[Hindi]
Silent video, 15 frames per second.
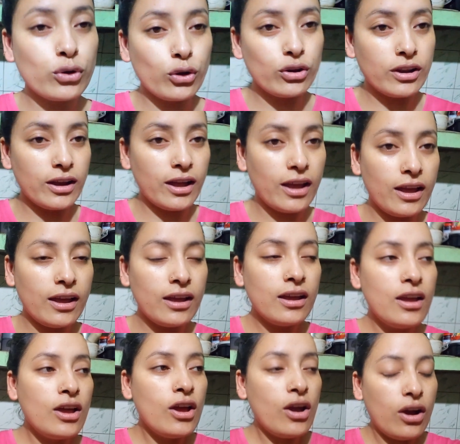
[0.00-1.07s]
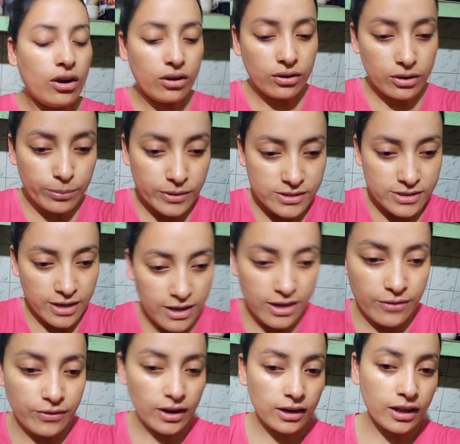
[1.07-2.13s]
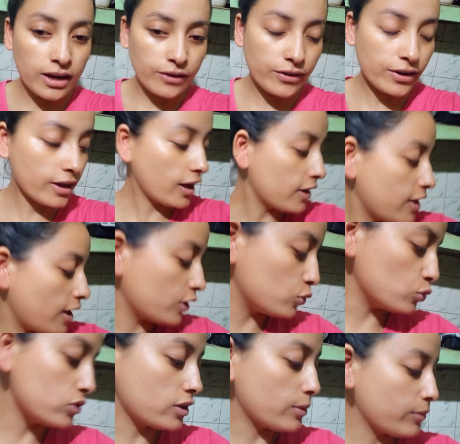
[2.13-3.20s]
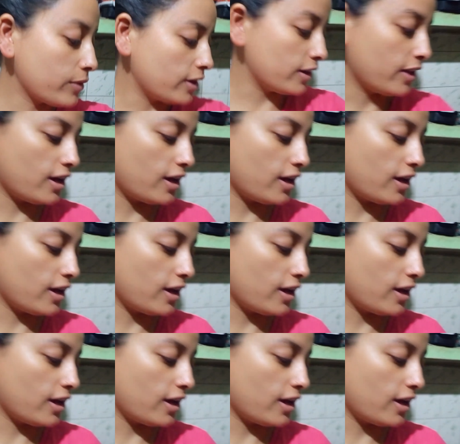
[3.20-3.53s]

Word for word: ऑयल लगाया है और बस यही है फिलहाल खाना वाना खा लिया है दूध गर्म कर लिया